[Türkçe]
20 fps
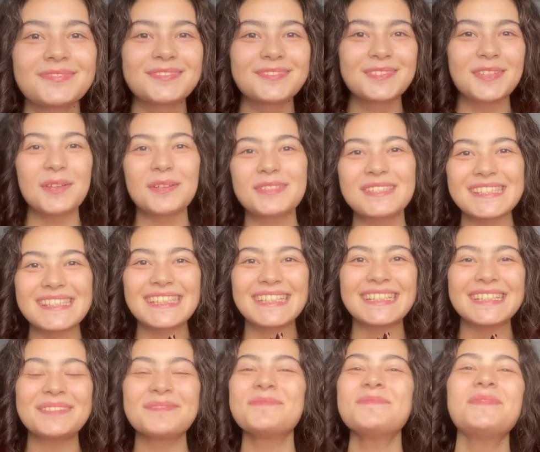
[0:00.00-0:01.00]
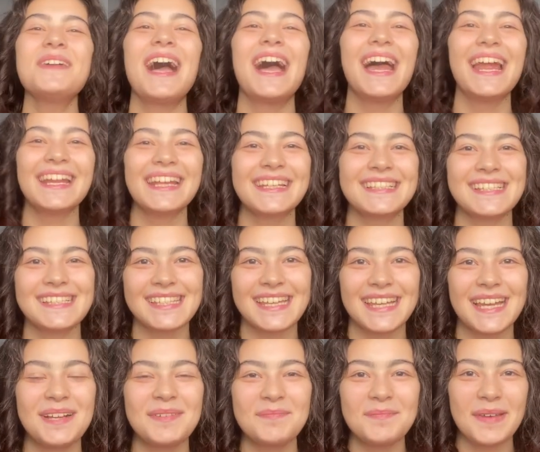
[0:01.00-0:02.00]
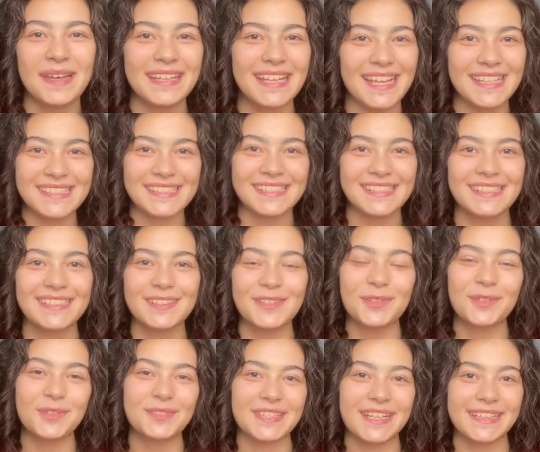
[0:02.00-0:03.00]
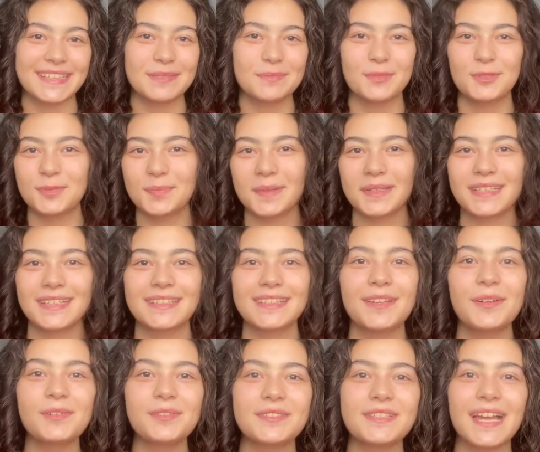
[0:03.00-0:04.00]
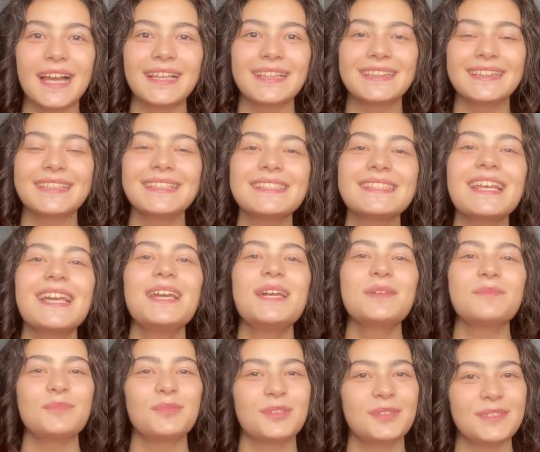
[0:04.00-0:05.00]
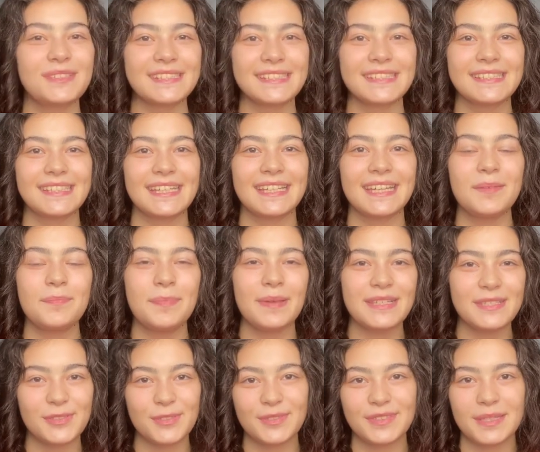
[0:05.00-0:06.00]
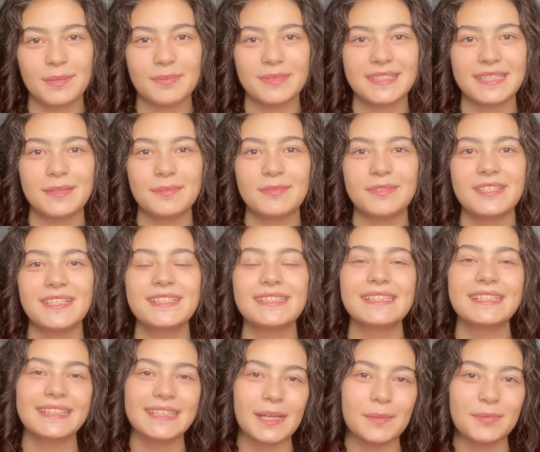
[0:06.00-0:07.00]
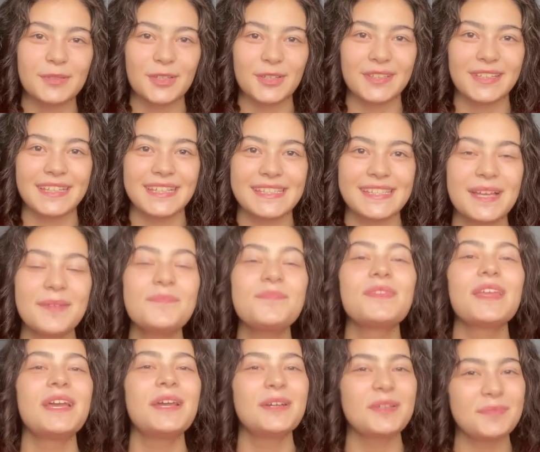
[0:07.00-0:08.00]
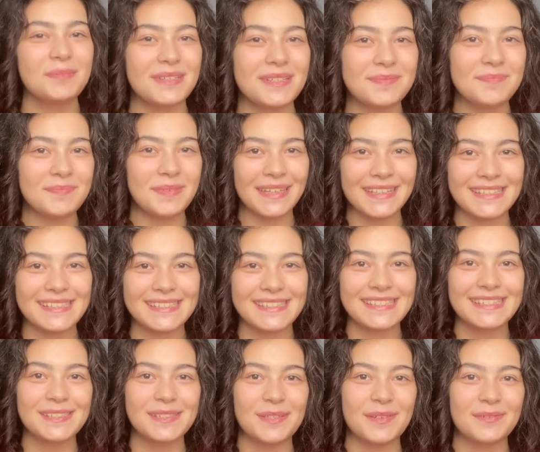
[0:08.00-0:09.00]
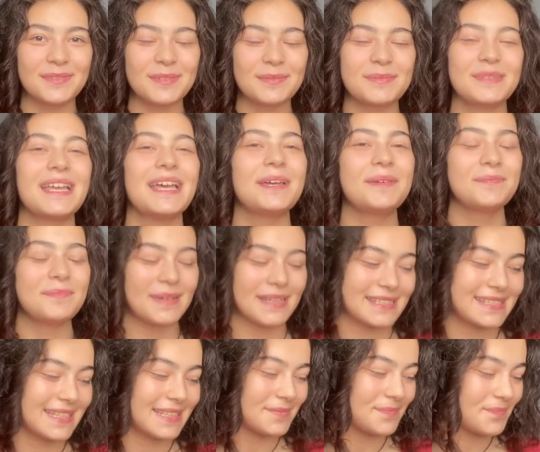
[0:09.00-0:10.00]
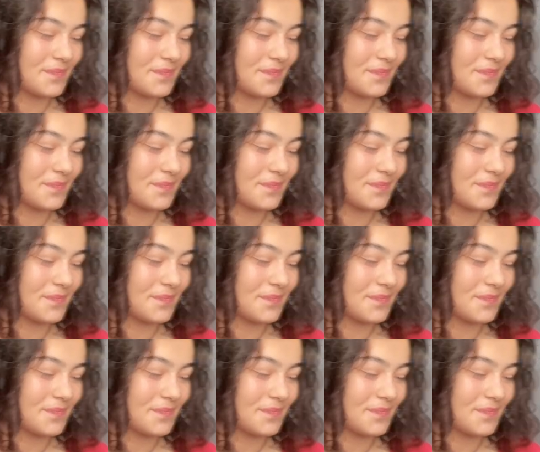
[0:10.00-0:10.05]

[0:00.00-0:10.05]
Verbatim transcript: Dostlarım, herkese selam. Ben Asrın. Tonguç Akademi YouTube kanalına hoş geldiniz. Bugün sizlere 5 günde bitirebileceğiniz kitaplar önereceğim. Umarım beğenirsiniz. O zaman videomuza başlayalım.